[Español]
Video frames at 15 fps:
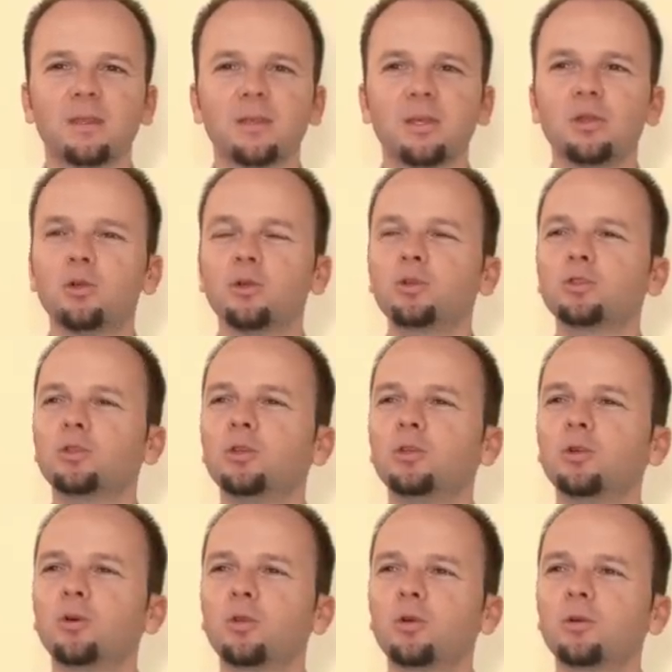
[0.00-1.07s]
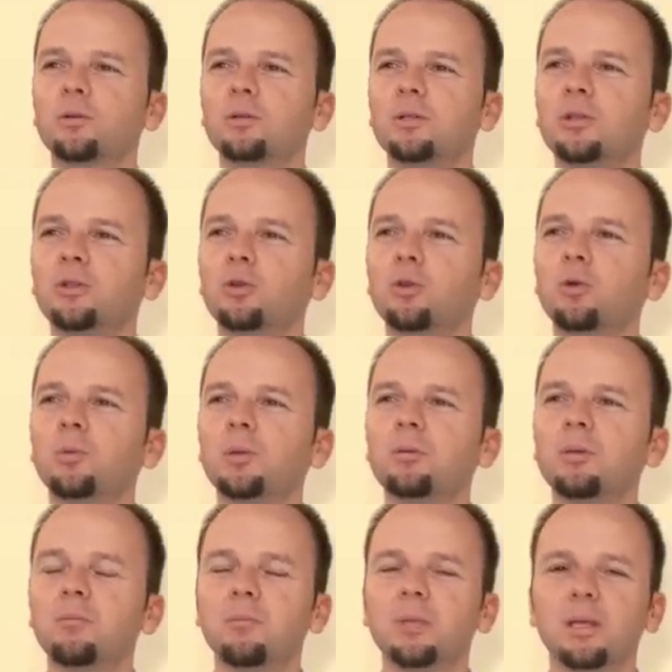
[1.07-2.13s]
que yo lo soy todo y todo
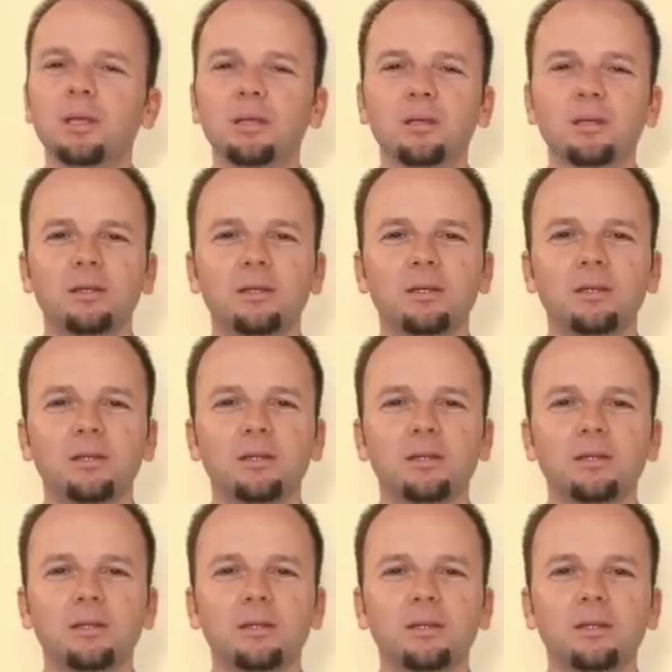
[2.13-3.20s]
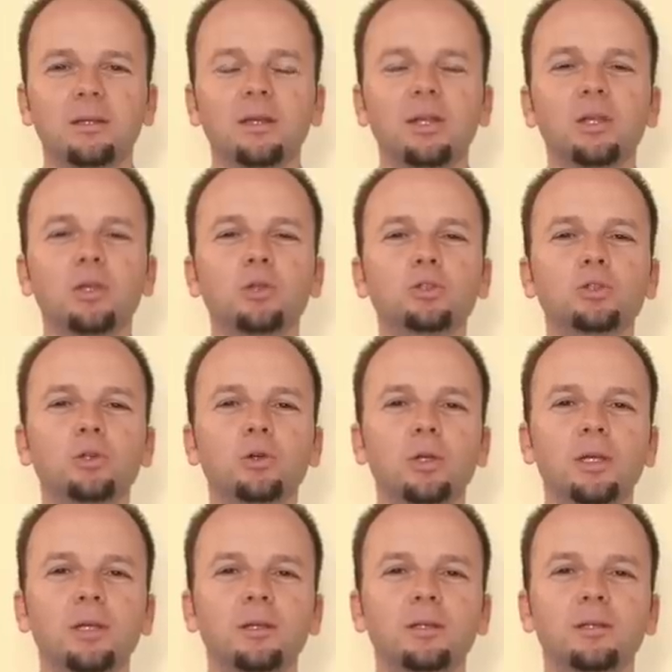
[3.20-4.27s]
vive en mí, que yo
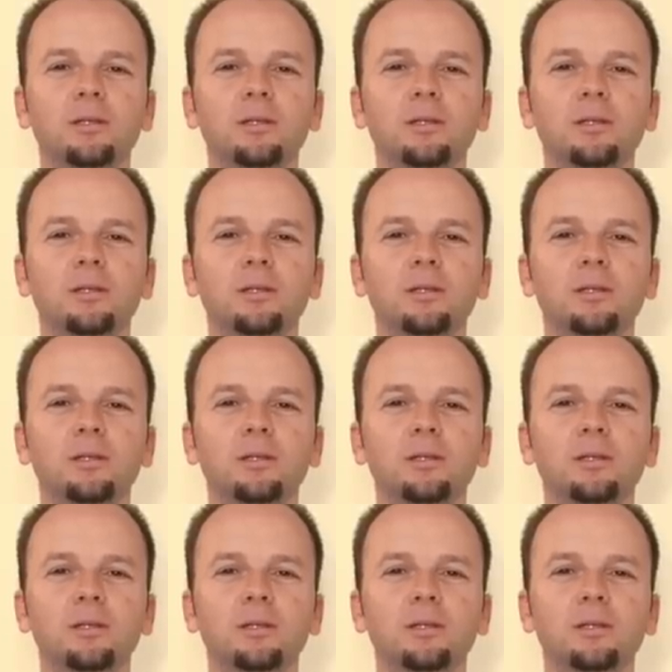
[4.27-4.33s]
soy.